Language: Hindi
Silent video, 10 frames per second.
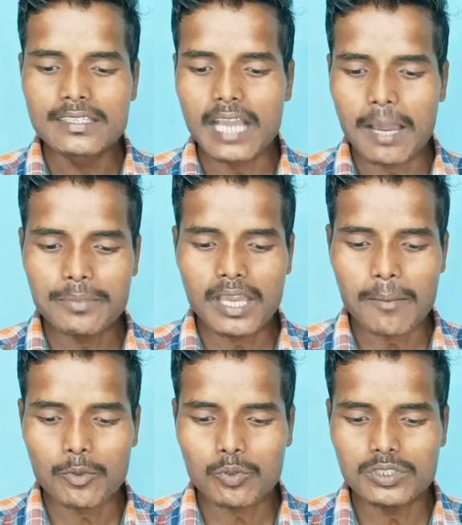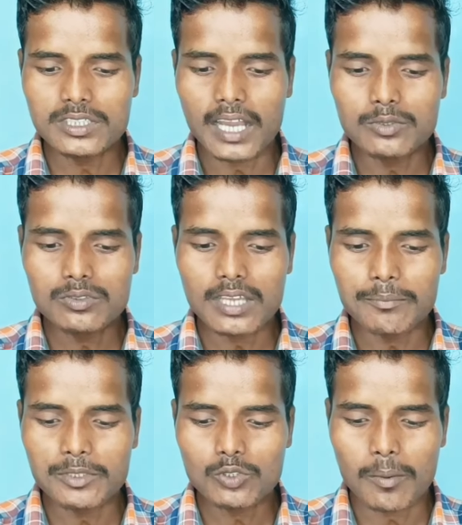यहाँ पे आप लोग को दिखा दूँ
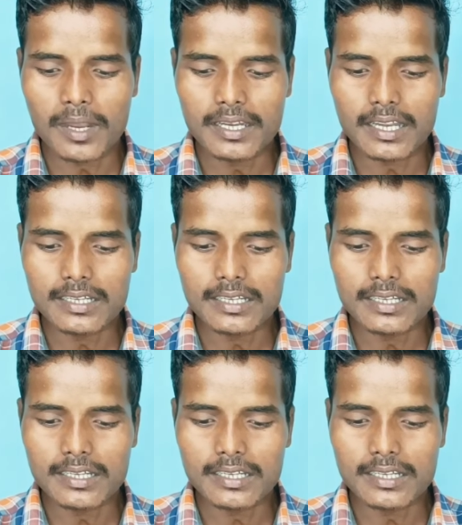यहाँ पे जो हमारा